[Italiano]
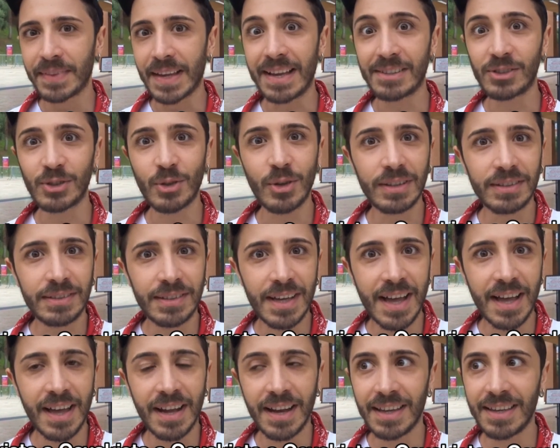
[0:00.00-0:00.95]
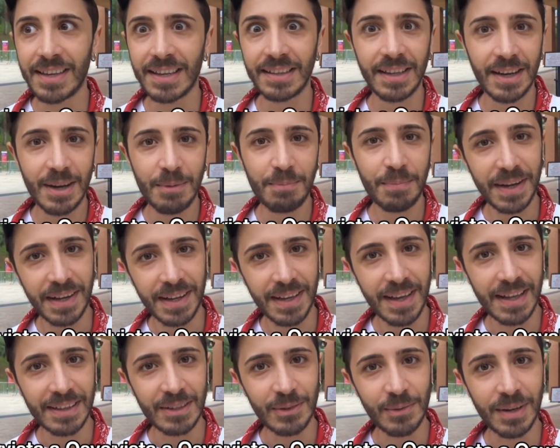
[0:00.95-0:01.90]
ascoltare, chiedere il
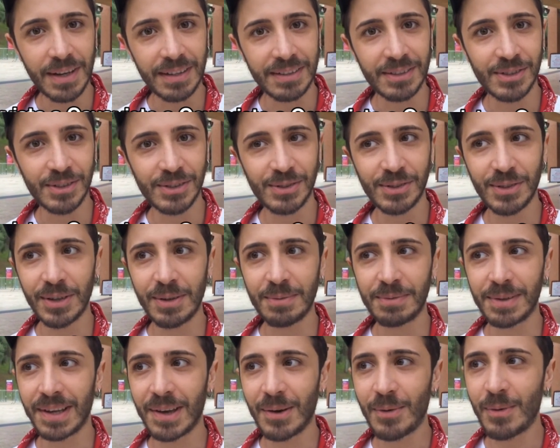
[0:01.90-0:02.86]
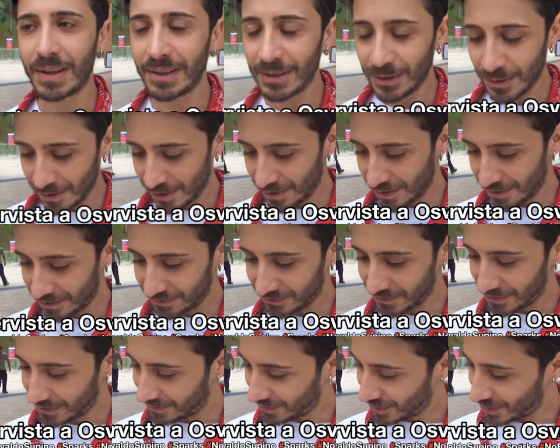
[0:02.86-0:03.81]
perché di quella decisione, perché quando
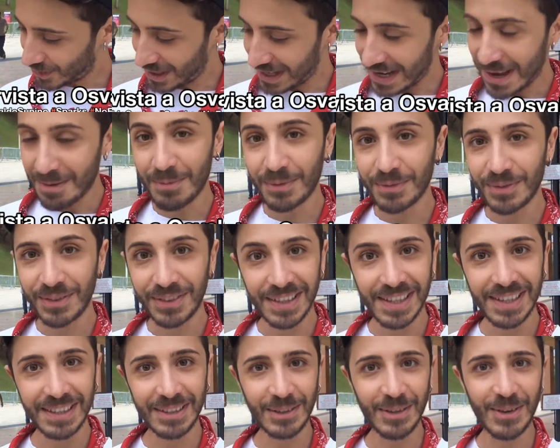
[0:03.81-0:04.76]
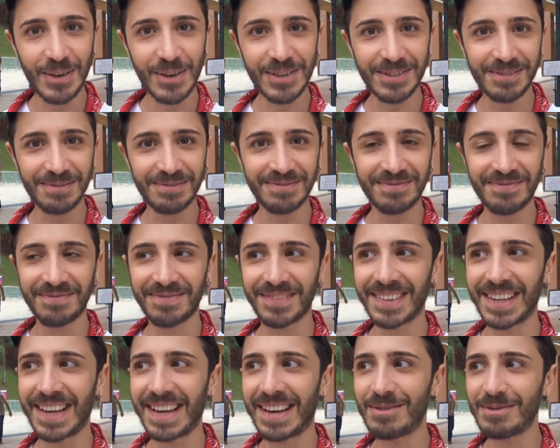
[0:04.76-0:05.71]
scegliamo un titolo
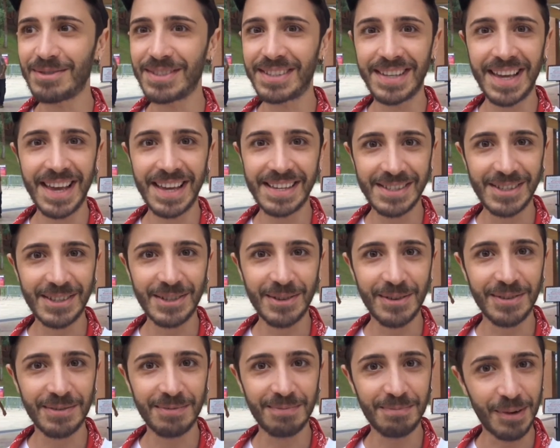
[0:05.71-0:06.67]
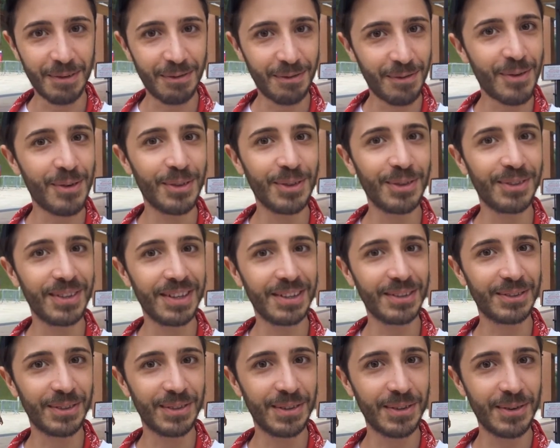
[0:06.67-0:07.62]
ha un senso profondo
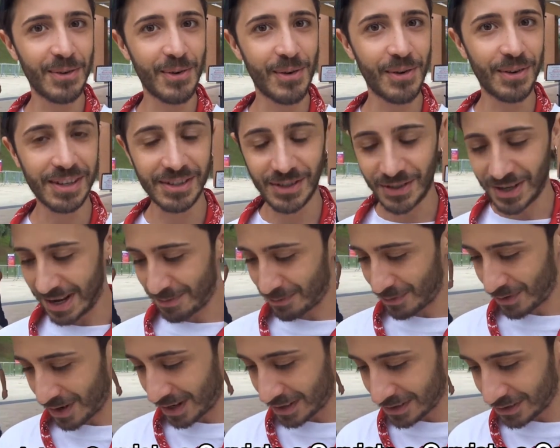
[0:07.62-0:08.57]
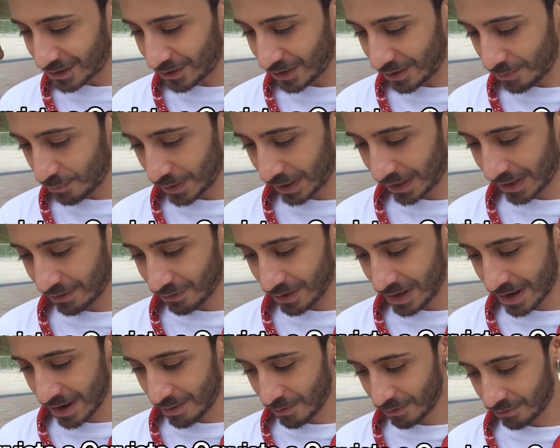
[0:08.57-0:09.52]
dentro di noi, scegliamo una canzone perché
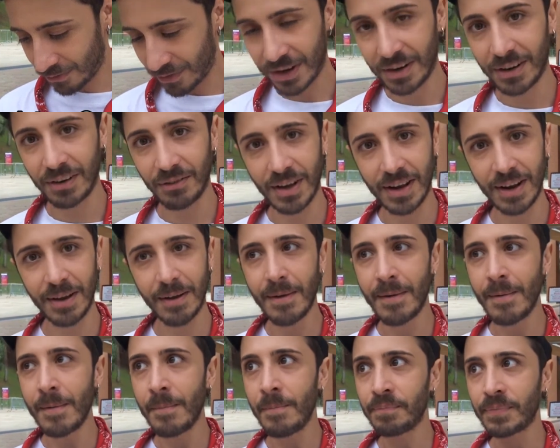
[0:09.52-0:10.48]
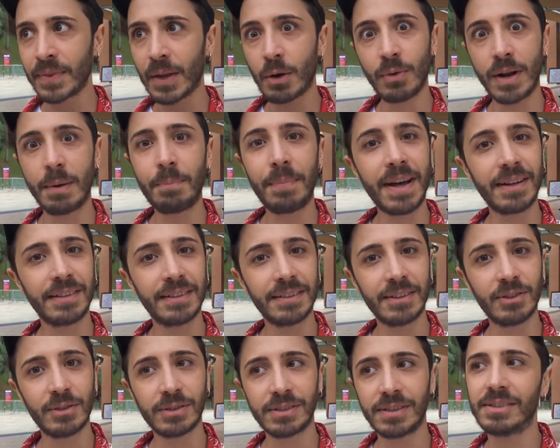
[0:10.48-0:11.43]
vogliamo far arrivare una parte
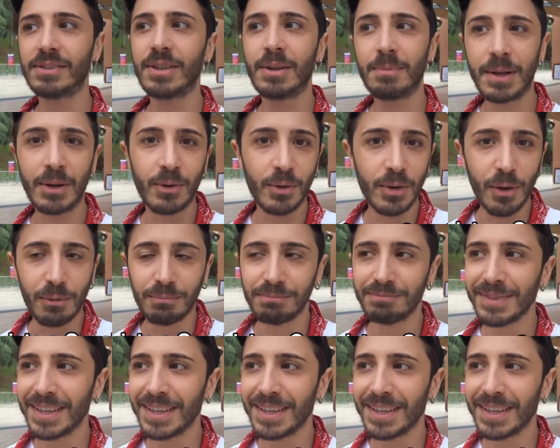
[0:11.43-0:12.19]
di noi stessi, almeno io.